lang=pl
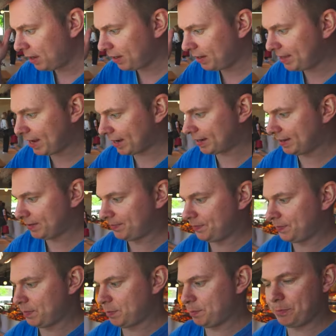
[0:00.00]
i tak,
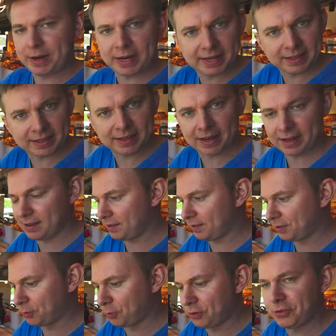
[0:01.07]
bagietka
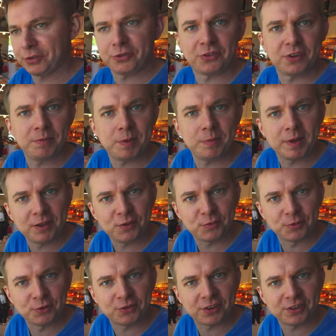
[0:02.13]
z łososiem i
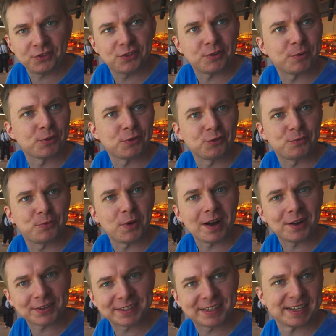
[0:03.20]
mieliśmy szczęście, bo to już była
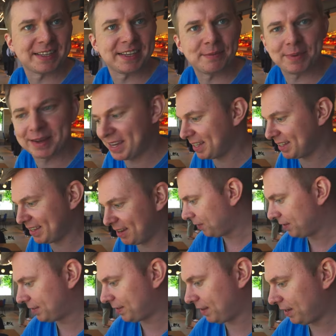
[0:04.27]
ostatnia bagietka,
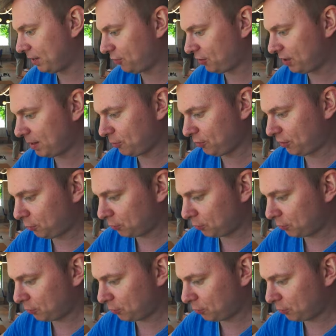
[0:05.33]
więc jeszcze nam się